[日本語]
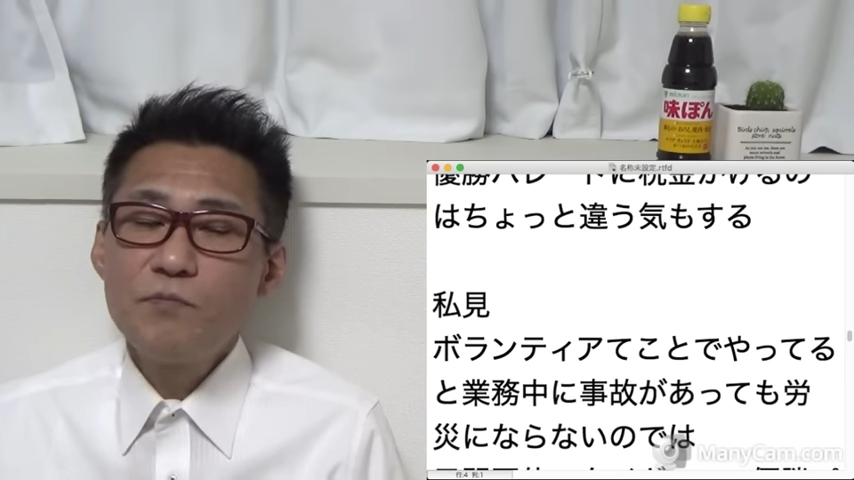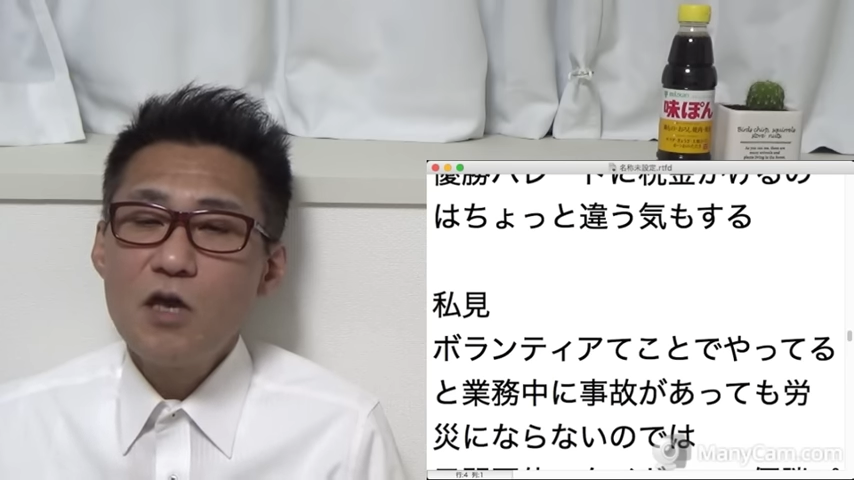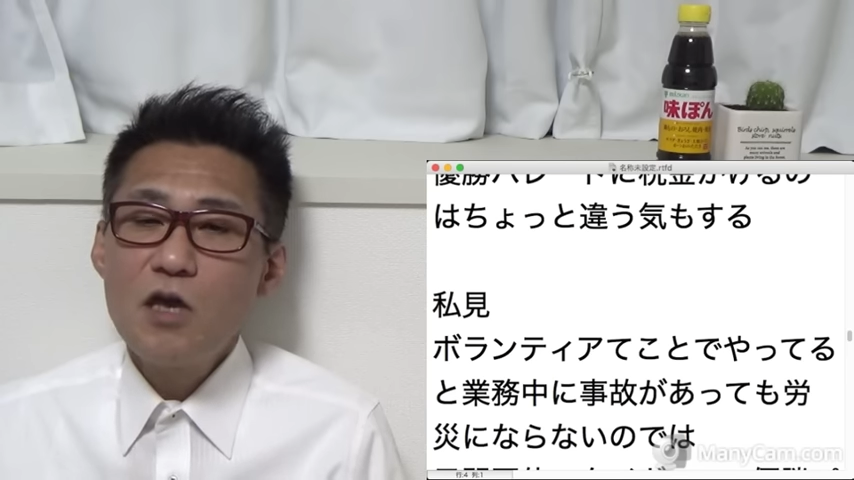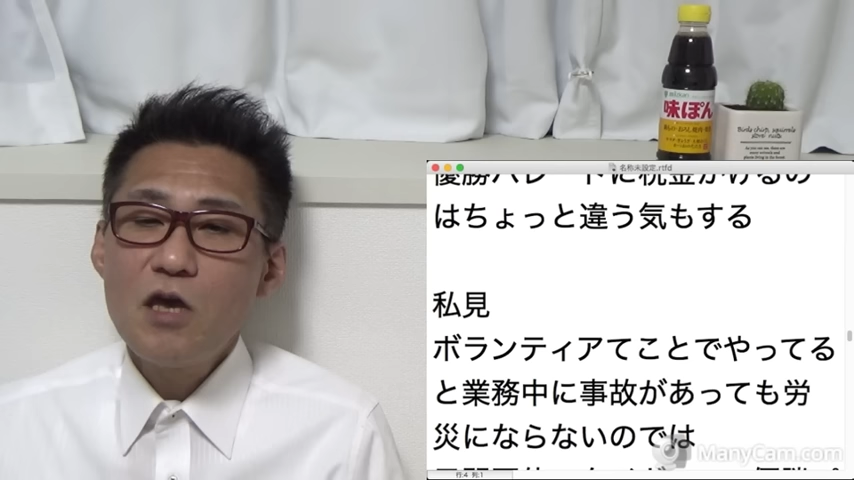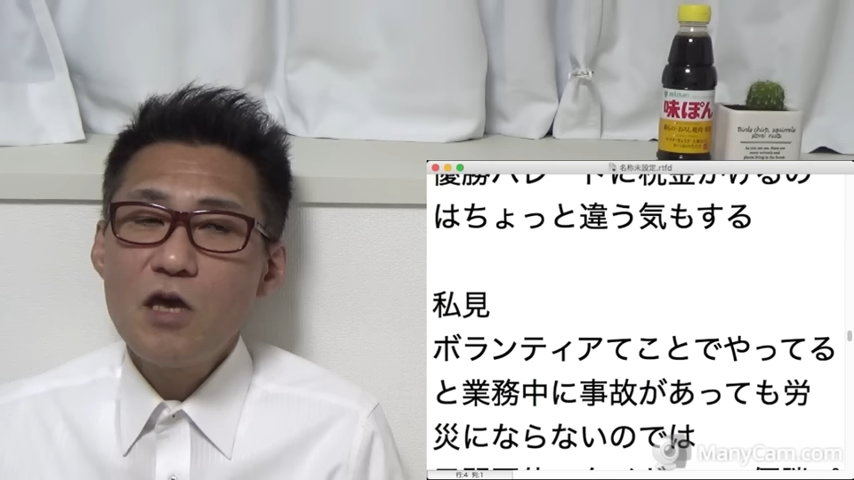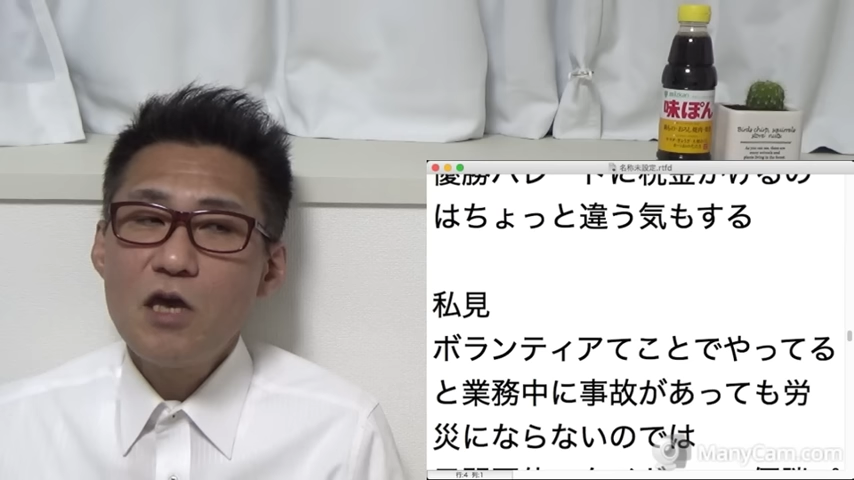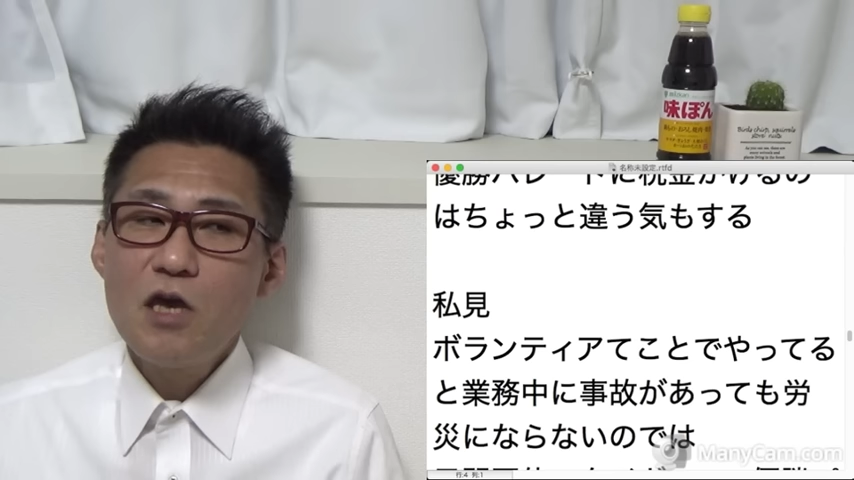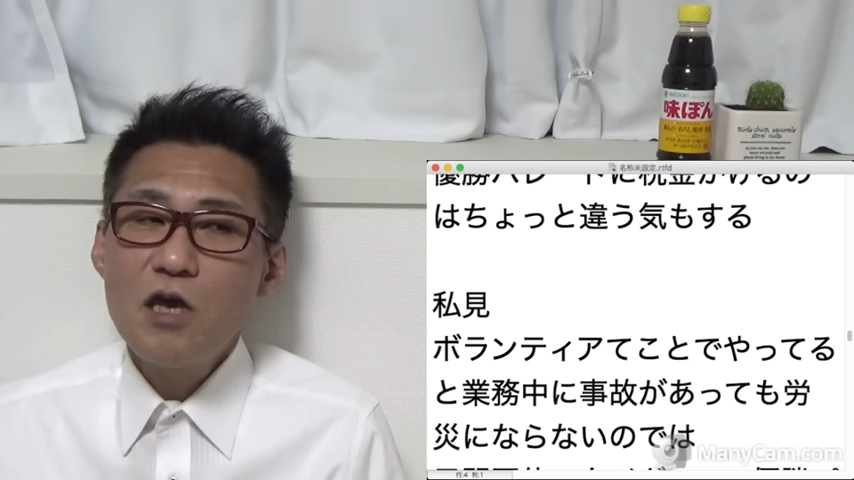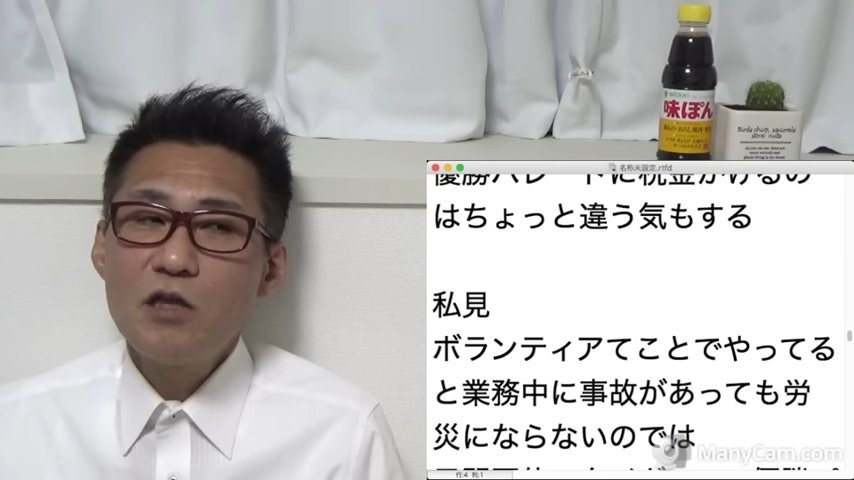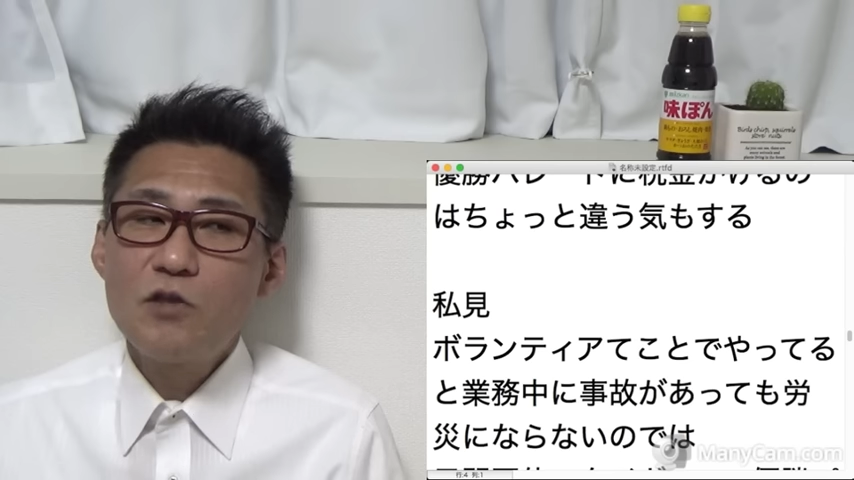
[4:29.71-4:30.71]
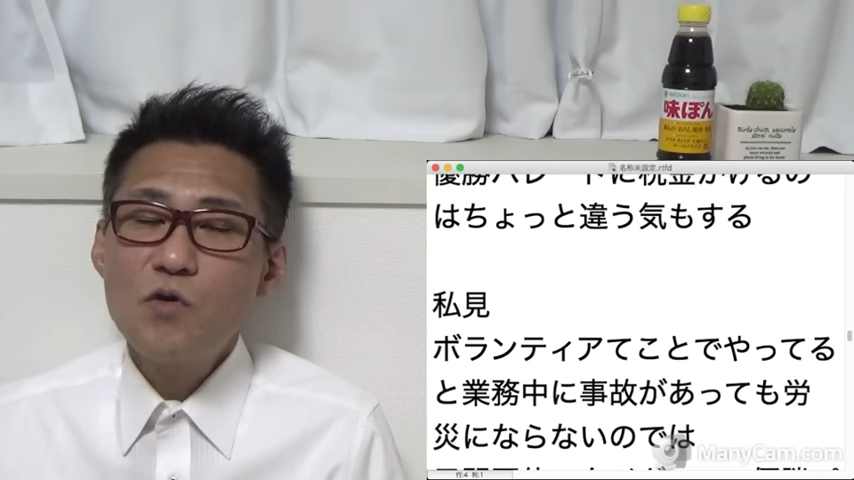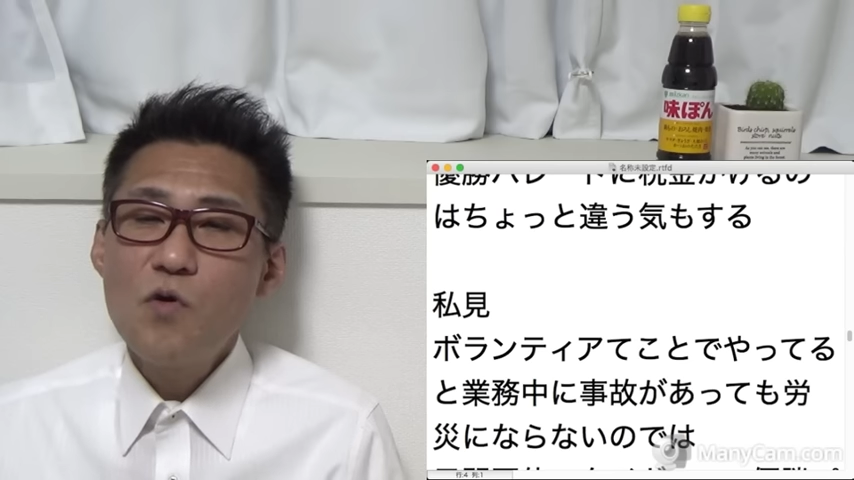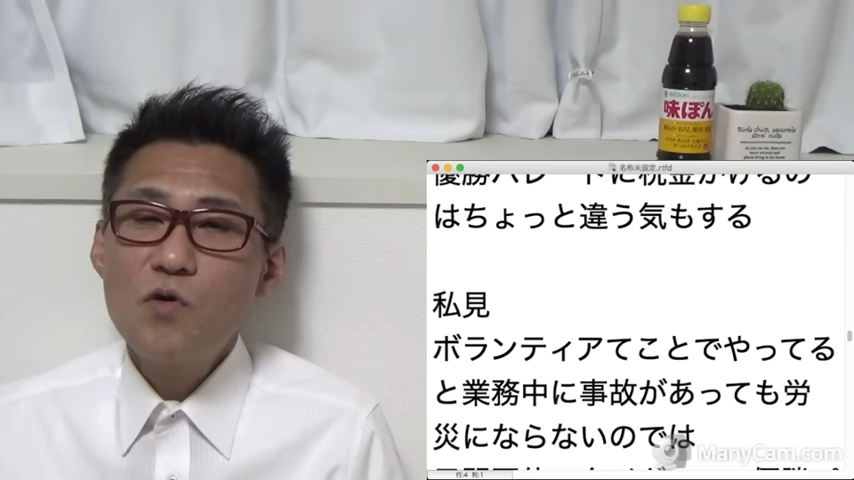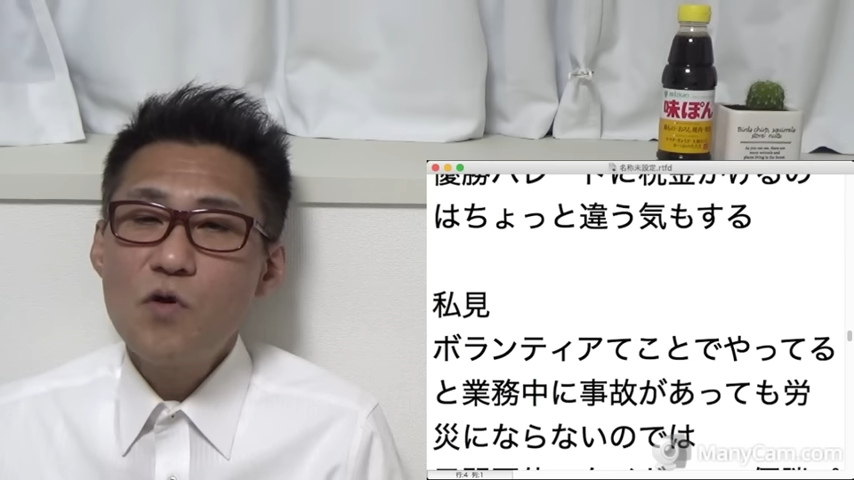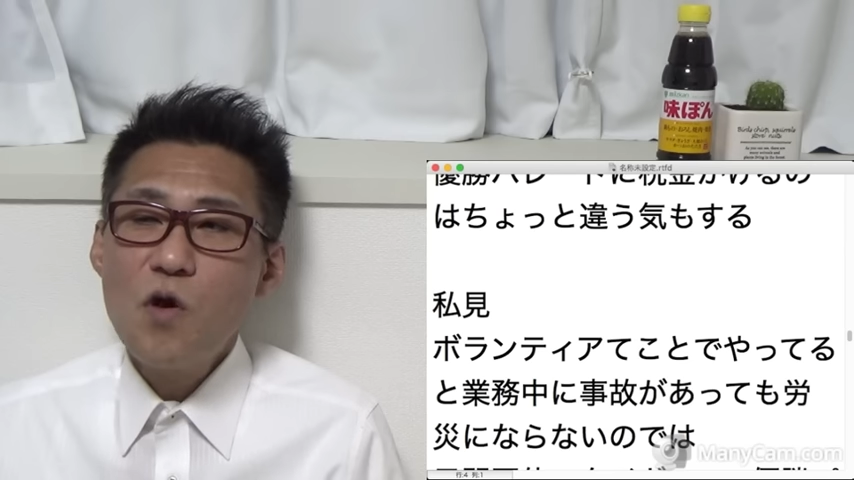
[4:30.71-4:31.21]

えー、道